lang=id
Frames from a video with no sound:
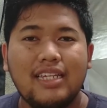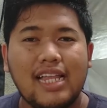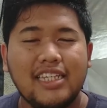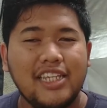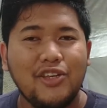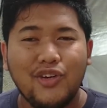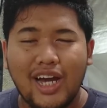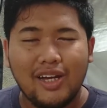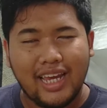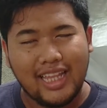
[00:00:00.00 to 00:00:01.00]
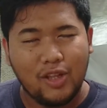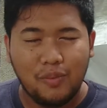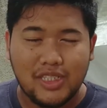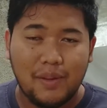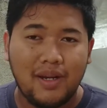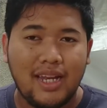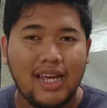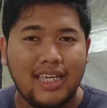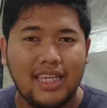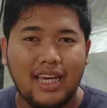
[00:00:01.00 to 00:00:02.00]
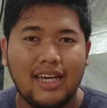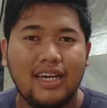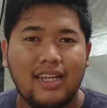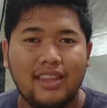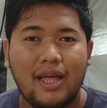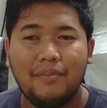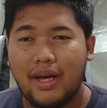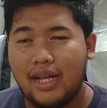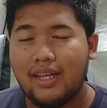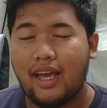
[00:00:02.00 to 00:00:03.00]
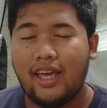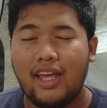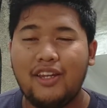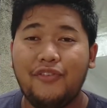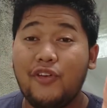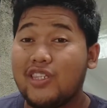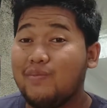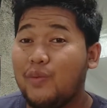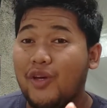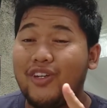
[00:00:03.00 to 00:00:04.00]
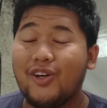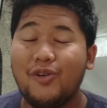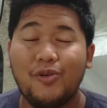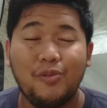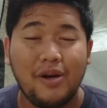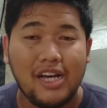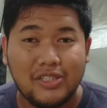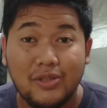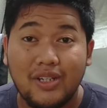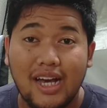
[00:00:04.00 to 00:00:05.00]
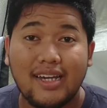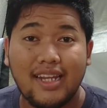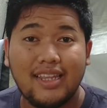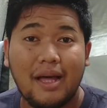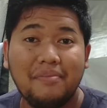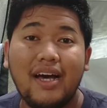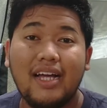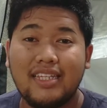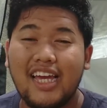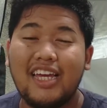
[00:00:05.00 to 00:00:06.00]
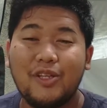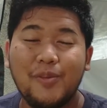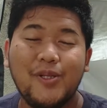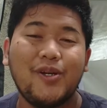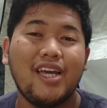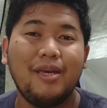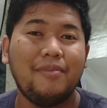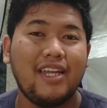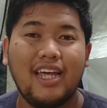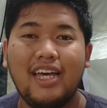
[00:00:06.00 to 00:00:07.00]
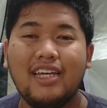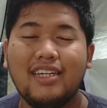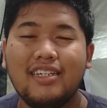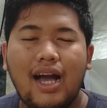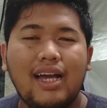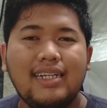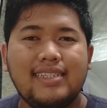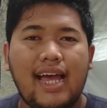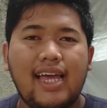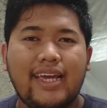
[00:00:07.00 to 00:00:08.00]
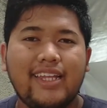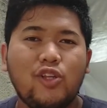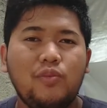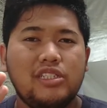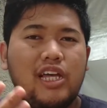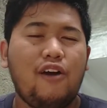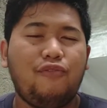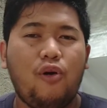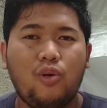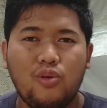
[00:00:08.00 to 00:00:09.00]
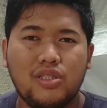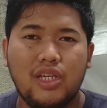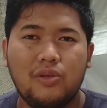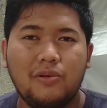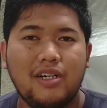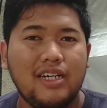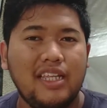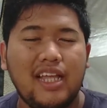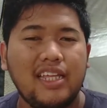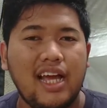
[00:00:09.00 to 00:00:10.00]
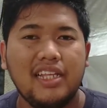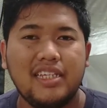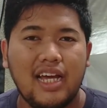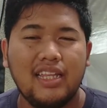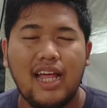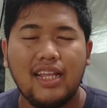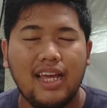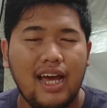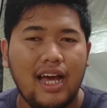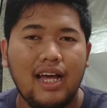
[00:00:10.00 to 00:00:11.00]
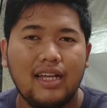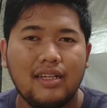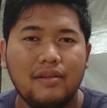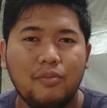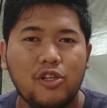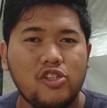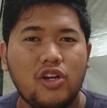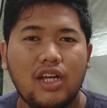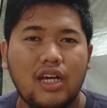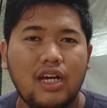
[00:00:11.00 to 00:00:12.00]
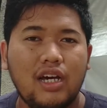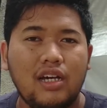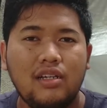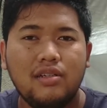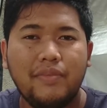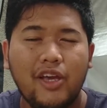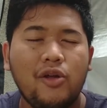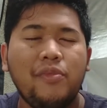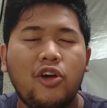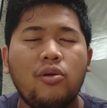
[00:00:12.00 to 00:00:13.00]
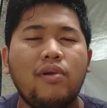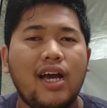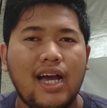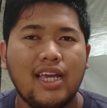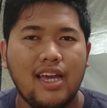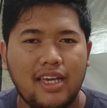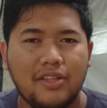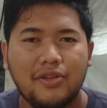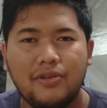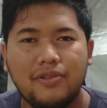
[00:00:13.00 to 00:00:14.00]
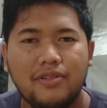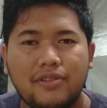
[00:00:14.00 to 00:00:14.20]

Dan di sini juga kita tuh bisa beli lagi ya grid tambahan kayak di video sebelumnya udah aku bahas juga grid tambahannya itu bentuknya gimana agar cahaya kita tuh bisa fokus gitu ke kitanya aja dan nggak bocor ke background-background belakangnya gitu.